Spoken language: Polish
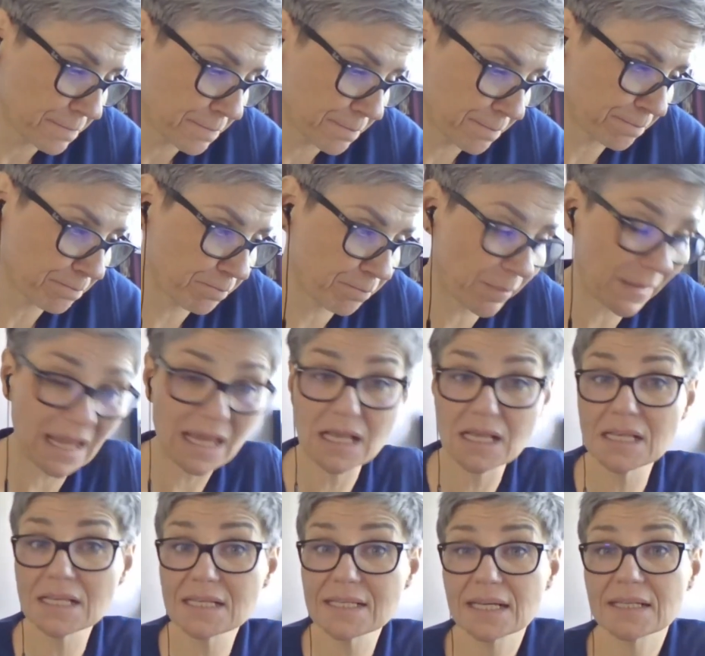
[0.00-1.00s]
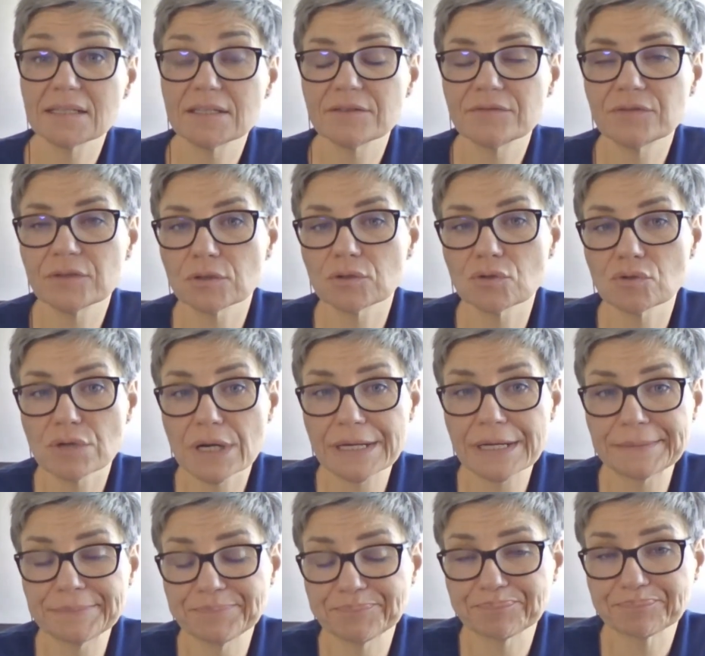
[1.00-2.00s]
mm, inicjatywy,
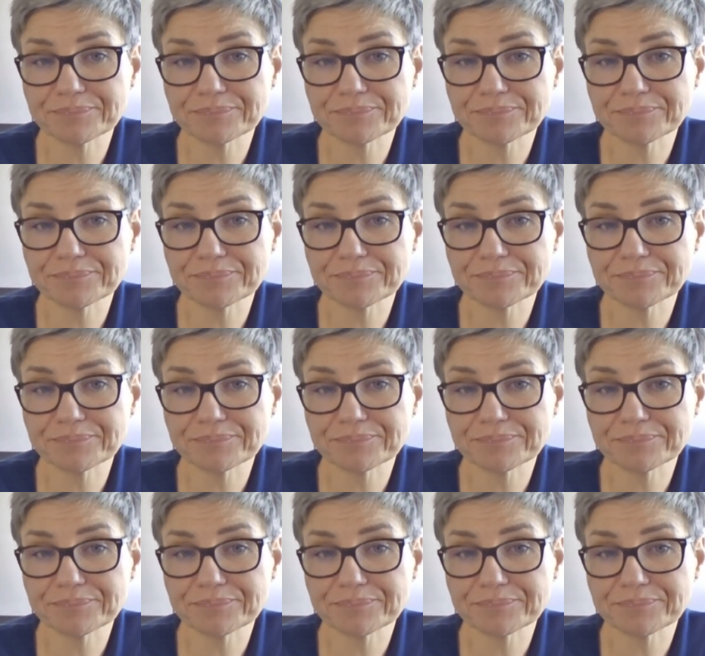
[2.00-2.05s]
które